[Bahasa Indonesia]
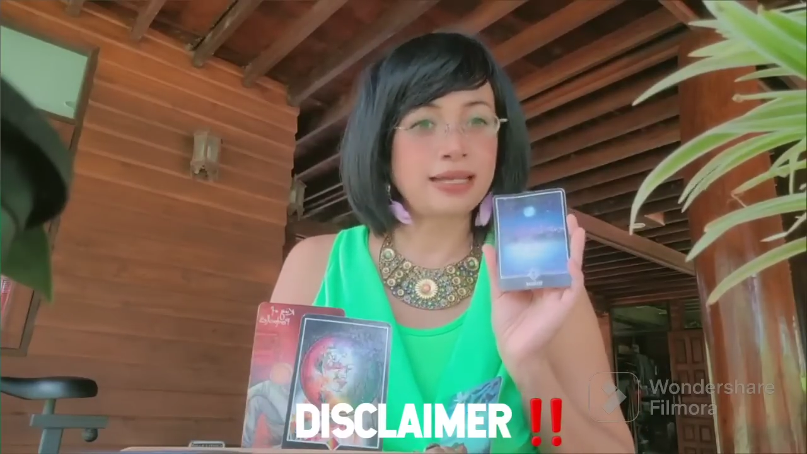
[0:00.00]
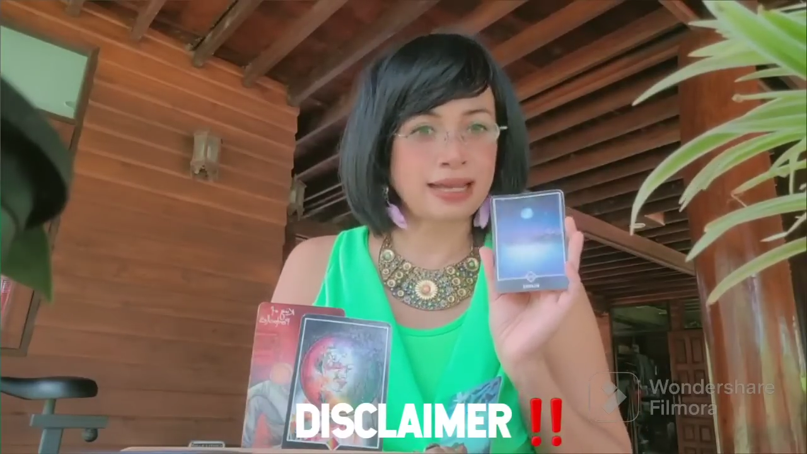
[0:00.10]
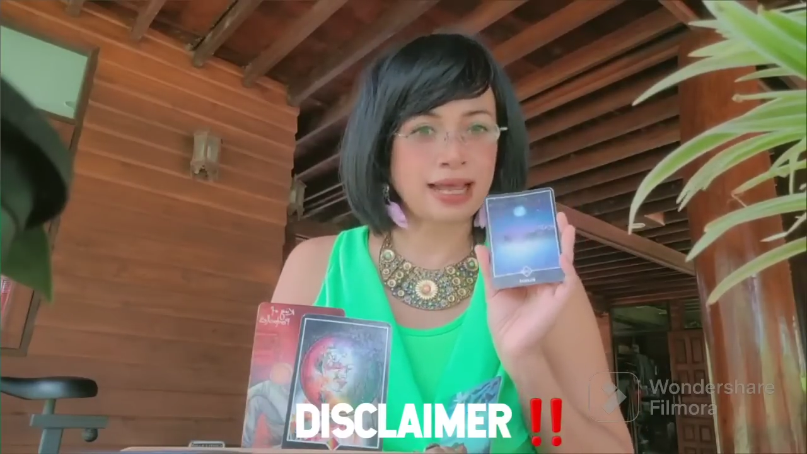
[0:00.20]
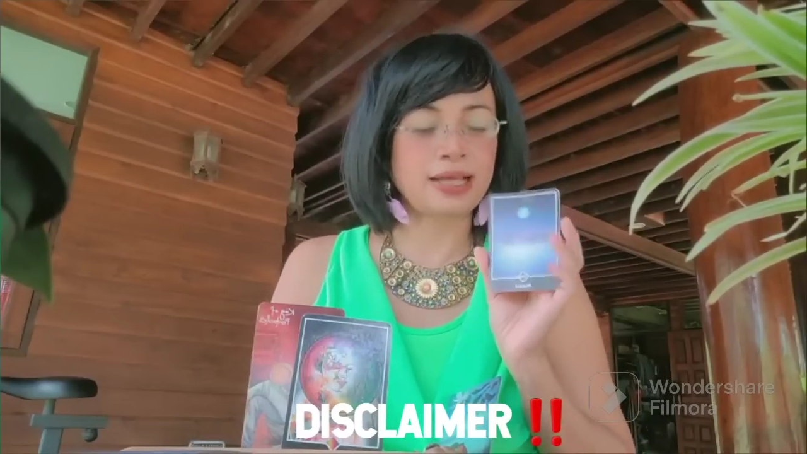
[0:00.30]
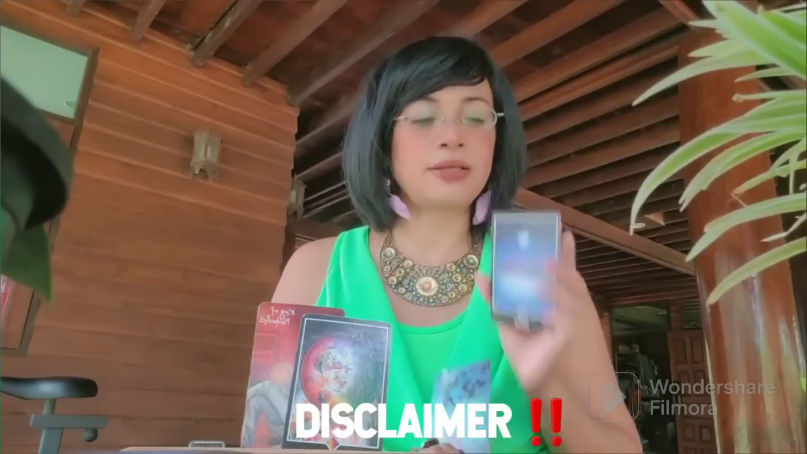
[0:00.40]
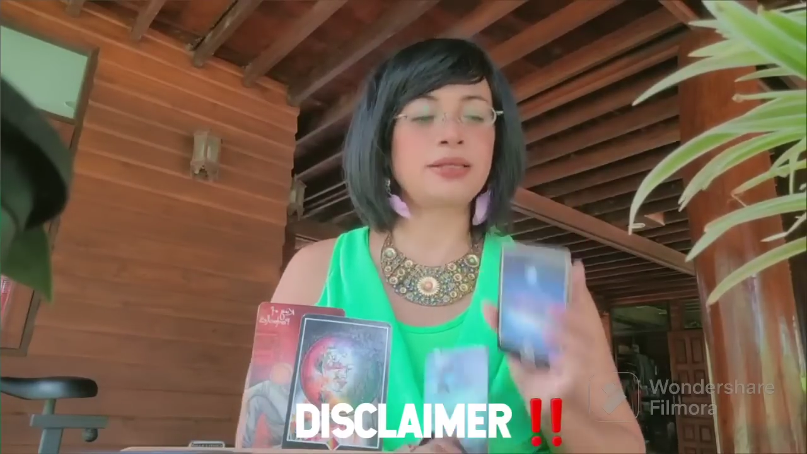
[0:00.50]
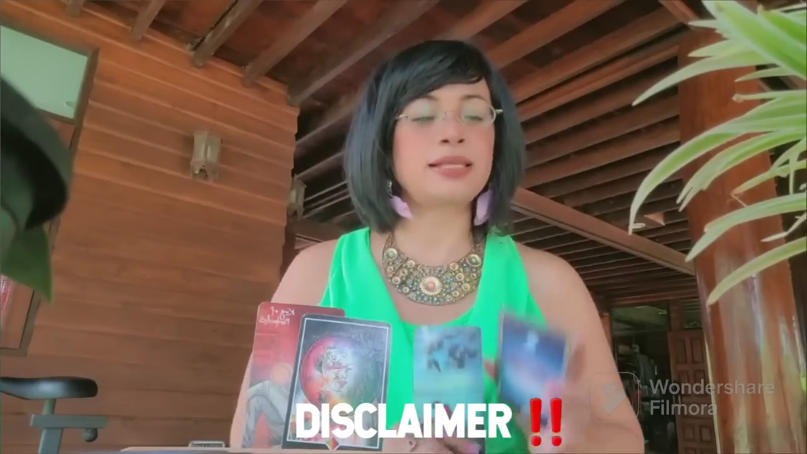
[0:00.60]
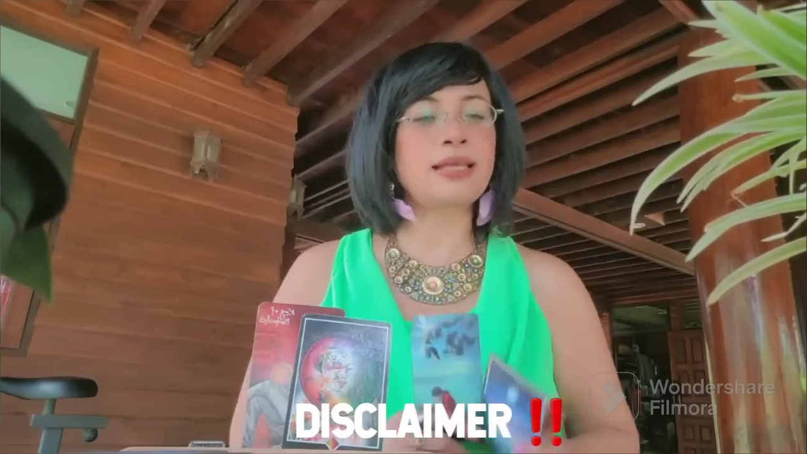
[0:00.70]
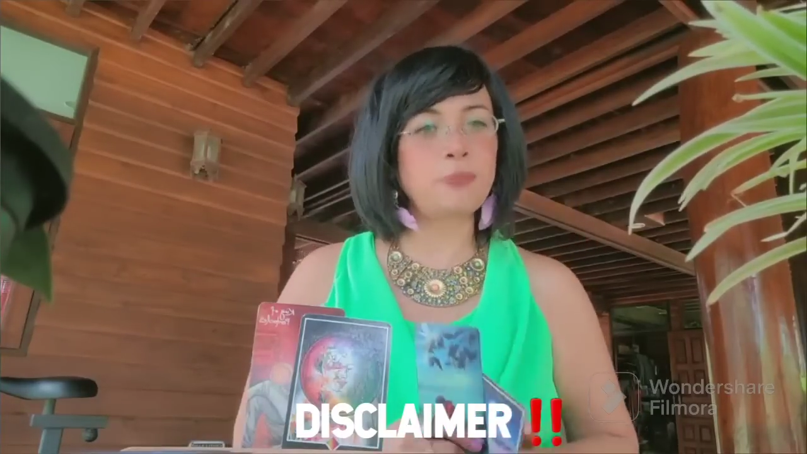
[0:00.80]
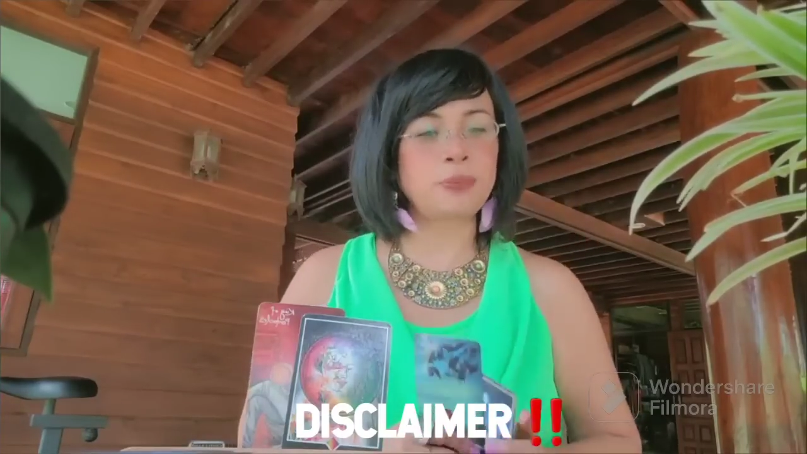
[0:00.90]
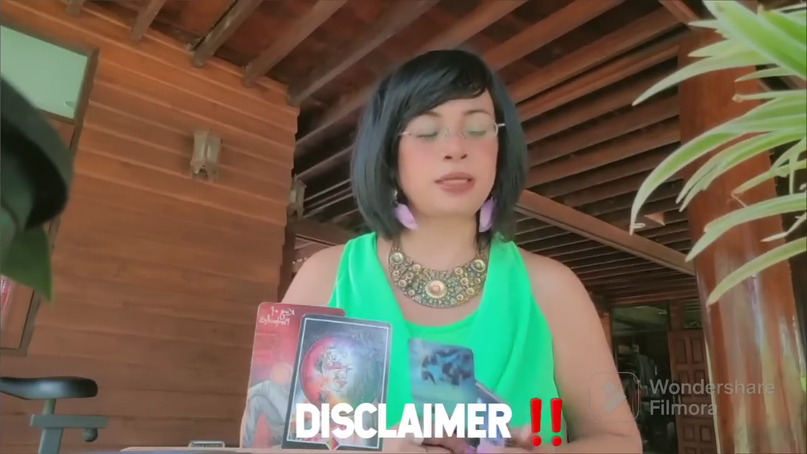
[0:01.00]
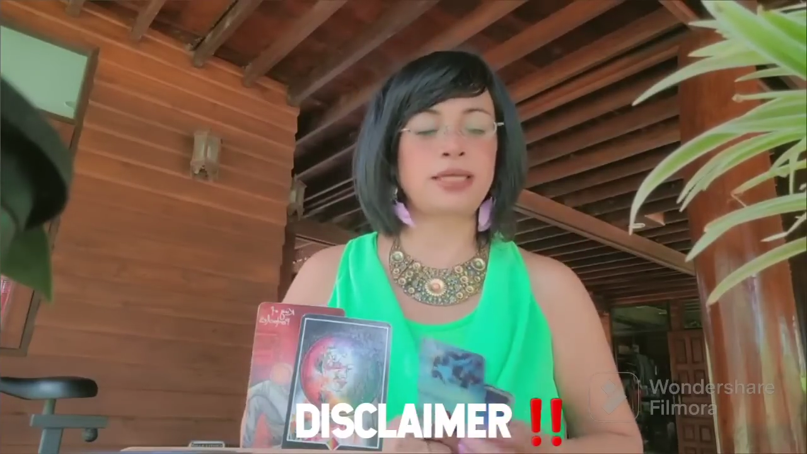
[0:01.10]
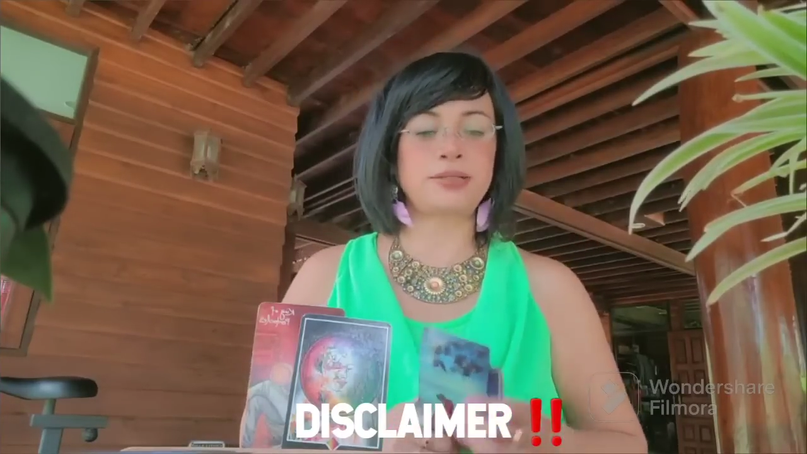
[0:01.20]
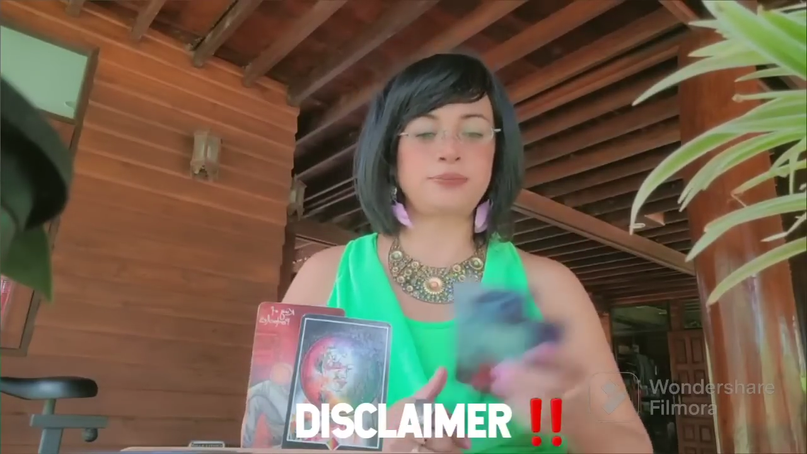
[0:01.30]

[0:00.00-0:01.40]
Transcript: Nah, tetapi